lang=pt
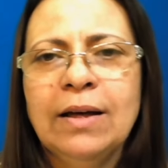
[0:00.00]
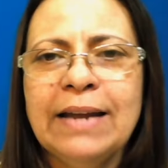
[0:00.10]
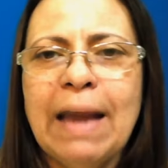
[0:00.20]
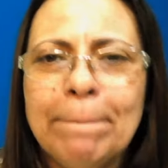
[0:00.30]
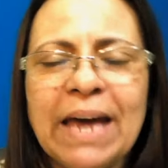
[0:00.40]

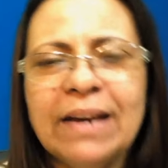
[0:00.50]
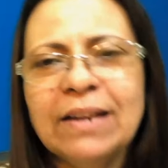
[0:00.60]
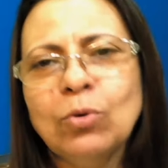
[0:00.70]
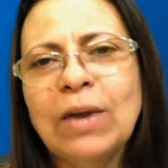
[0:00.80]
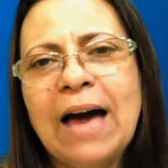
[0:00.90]
na beira
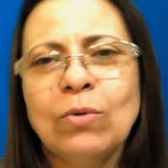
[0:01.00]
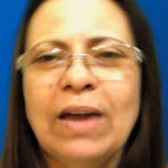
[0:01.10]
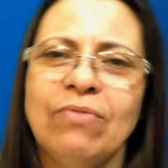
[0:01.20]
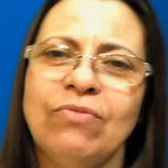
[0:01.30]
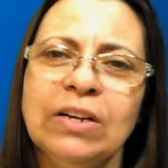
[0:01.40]
do lago
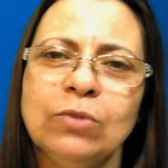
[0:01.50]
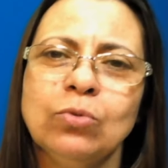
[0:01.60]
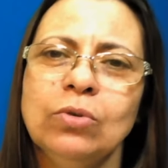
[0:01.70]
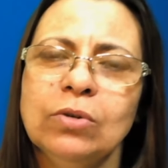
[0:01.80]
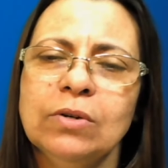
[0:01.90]

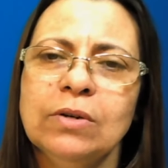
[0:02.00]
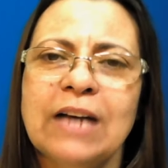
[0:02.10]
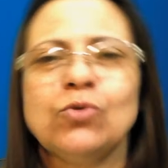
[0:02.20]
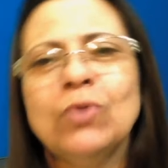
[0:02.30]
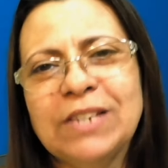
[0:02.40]
lavando
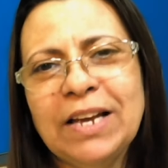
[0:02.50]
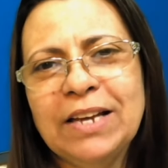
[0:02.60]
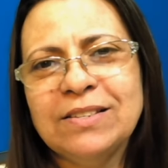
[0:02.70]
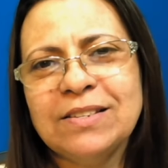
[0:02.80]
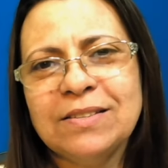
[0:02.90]
as suas
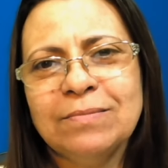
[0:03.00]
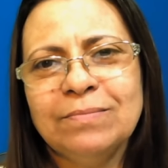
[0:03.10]
redes.